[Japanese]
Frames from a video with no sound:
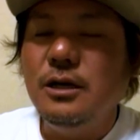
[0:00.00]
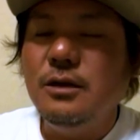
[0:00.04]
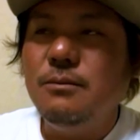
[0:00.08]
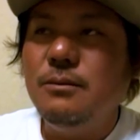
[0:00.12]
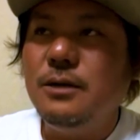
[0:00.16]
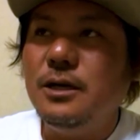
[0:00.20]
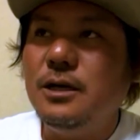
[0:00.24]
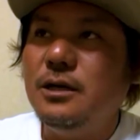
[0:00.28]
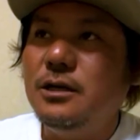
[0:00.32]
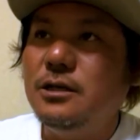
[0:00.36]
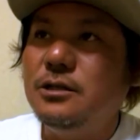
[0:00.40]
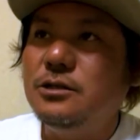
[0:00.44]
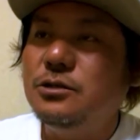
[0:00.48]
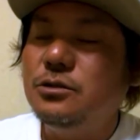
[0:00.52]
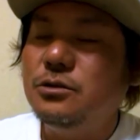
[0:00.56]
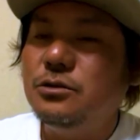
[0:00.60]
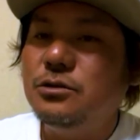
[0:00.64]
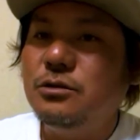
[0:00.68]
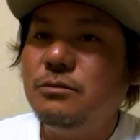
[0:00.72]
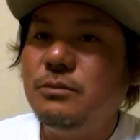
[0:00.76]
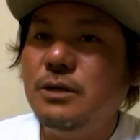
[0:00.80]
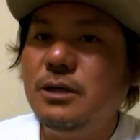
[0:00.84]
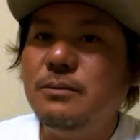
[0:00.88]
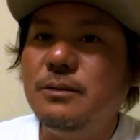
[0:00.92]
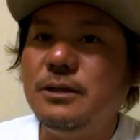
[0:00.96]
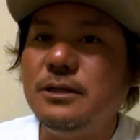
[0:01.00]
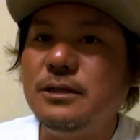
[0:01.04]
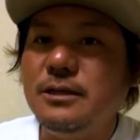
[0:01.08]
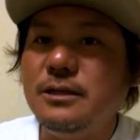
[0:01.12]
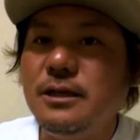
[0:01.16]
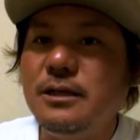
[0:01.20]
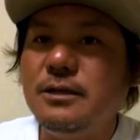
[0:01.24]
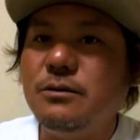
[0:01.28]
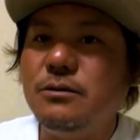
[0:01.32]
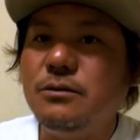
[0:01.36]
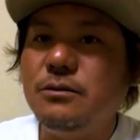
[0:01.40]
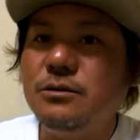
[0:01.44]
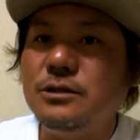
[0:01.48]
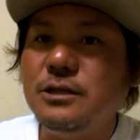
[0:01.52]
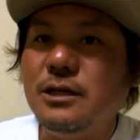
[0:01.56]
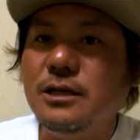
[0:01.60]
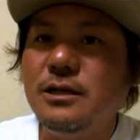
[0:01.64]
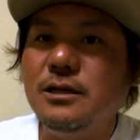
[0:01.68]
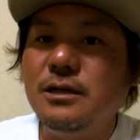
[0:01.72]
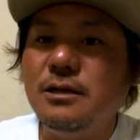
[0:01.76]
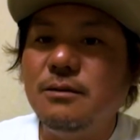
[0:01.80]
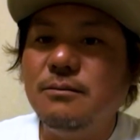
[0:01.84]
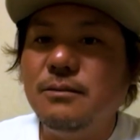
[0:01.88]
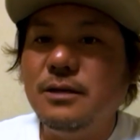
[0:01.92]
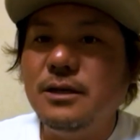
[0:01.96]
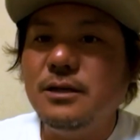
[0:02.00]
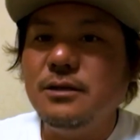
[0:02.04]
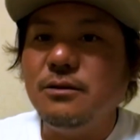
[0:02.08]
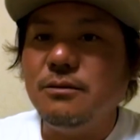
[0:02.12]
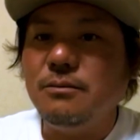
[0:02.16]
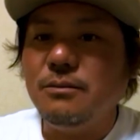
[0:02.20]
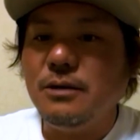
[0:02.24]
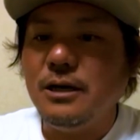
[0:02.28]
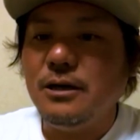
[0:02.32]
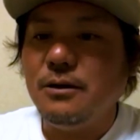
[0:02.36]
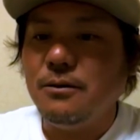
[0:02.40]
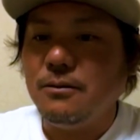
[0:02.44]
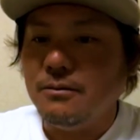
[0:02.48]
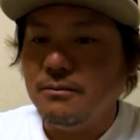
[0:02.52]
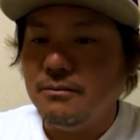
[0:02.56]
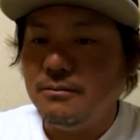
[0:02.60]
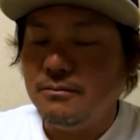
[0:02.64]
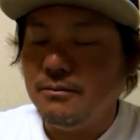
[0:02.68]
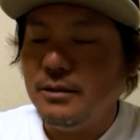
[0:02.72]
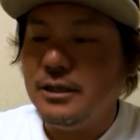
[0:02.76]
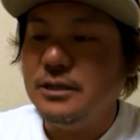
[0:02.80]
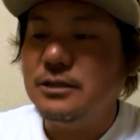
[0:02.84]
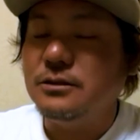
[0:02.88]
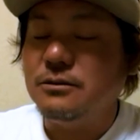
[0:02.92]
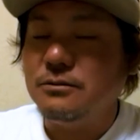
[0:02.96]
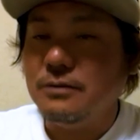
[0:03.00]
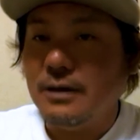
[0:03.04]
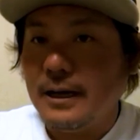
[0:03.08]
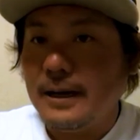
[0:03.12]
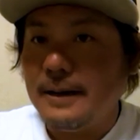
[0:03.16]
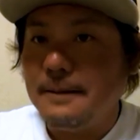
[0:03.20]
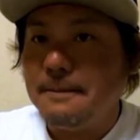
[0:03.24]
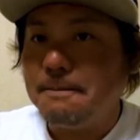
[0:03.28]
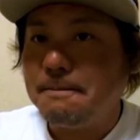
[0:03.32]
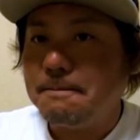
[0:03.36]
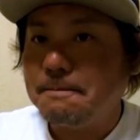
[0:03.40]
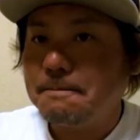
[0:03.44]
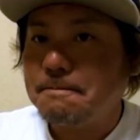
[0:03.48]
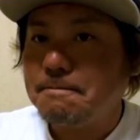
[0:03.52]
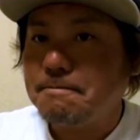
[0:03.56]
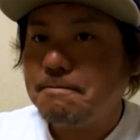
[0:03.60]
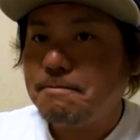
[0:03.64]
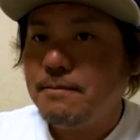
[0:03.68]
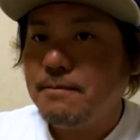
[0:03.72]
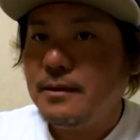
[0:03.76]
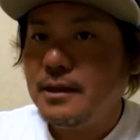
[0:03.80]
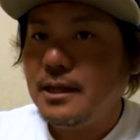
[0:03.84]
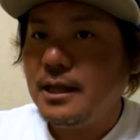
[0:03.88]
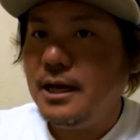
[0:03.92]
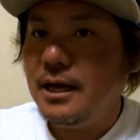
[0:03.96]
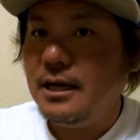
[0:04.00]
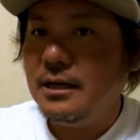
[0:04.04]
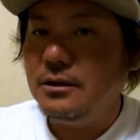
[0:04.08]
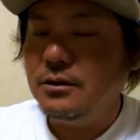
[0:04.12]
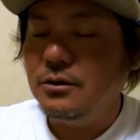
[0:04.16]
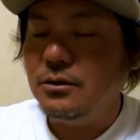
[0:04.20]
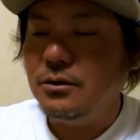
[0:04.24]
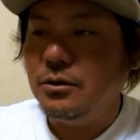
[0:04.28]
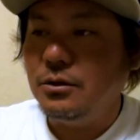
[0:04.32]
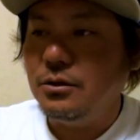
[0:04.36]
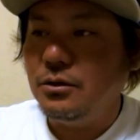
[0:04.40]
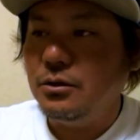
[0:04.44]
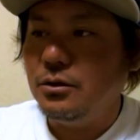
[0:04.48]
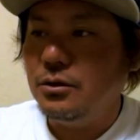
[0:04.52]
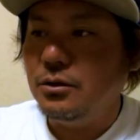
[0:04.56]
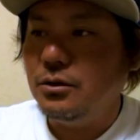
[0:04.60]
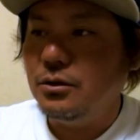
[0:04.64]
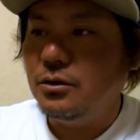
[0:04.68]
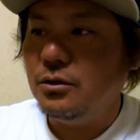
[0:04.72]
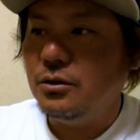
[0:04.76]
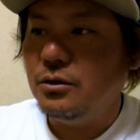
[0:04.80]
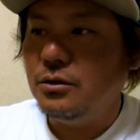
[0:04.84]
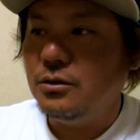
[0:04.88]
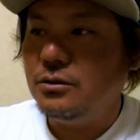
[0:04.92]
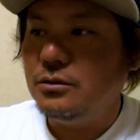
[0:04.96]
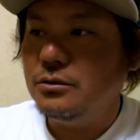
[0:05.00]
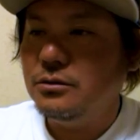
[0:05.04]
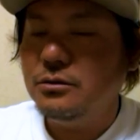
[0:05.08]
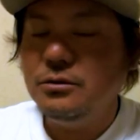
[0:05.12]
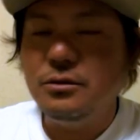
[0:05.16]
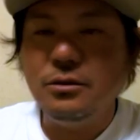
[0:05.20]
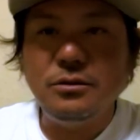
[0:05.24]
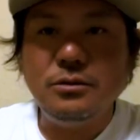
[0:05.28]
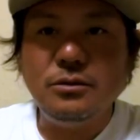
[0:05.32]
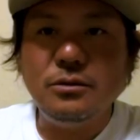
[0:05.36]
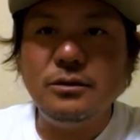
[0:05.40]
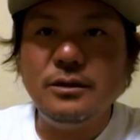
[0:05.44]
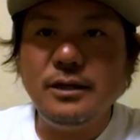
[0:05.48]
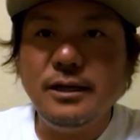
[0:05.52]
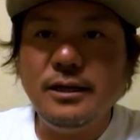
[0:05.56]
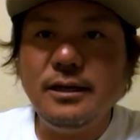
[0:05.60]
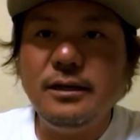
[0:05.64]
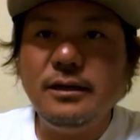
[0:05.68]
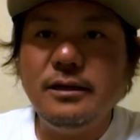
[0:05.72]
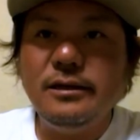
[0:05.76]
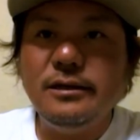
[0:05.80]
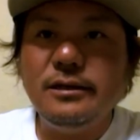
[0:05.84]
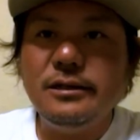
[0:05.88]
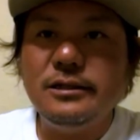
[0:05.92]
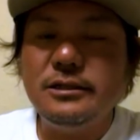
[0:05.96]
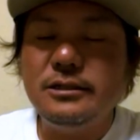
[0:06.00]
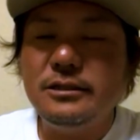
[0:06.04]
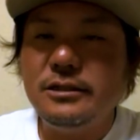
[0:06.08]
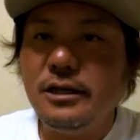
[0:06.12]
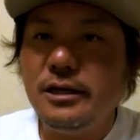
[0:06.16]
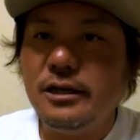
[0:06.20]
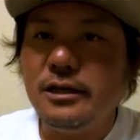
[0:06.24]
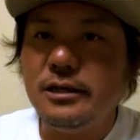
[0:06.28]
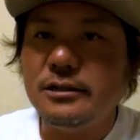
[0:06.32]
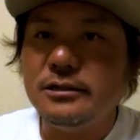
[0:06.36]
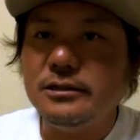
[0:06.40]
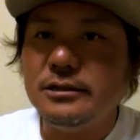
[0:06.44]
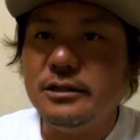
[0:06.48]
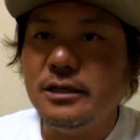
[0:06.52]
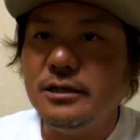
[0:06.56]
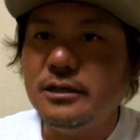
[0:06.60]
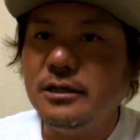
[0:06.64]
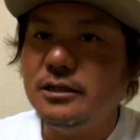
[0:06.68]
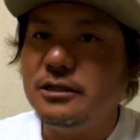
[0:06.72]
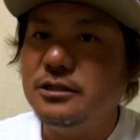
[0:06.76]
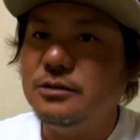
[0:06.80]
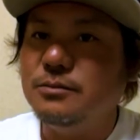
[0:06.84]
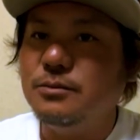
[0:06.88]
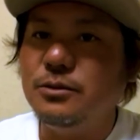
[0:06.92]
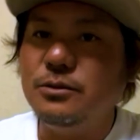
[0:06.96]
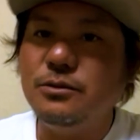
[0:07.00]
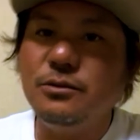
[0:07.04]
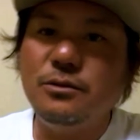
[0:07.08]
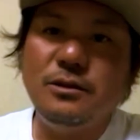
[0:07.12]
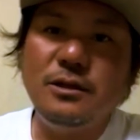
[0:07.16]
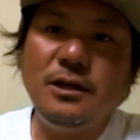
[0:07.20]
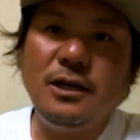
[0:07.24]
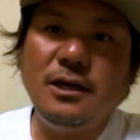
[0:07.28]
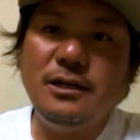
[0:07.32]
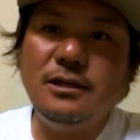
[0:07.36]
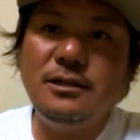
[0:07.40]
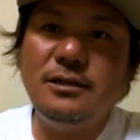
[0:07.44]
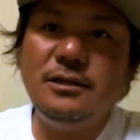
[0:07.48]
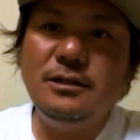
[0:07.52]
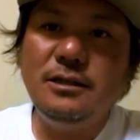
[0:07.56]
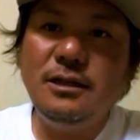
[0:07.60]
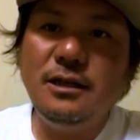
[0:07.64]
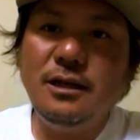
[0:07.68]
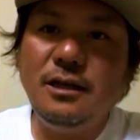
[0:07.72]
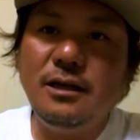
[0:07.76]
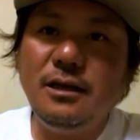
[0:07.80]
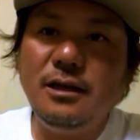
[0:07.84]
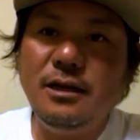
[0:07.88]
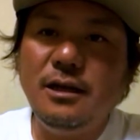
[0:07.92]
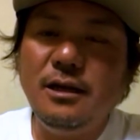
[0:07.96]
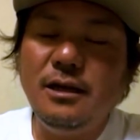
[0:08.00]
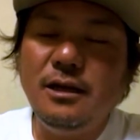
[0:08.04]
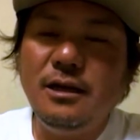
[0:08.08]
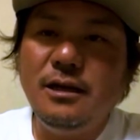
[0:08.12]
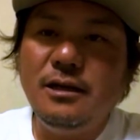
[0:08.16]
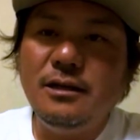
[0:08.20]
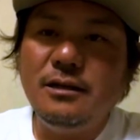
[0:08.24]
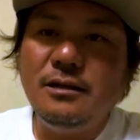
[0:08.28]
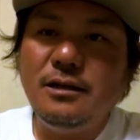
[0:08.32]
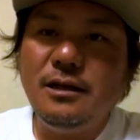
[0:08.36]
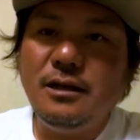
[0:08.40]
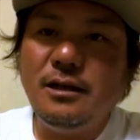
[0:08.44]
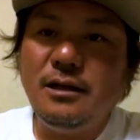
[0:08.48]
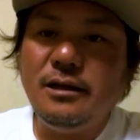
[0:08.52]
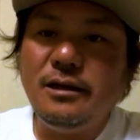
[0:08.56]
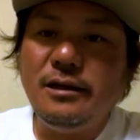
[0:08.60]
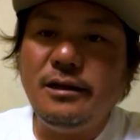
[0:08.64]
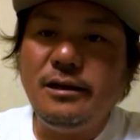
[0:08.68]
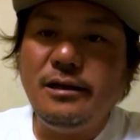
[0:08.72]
まあ、ちょっと前までねこう産卵前のバイオバスはあのうろうろねして産卵スポットに入ってで、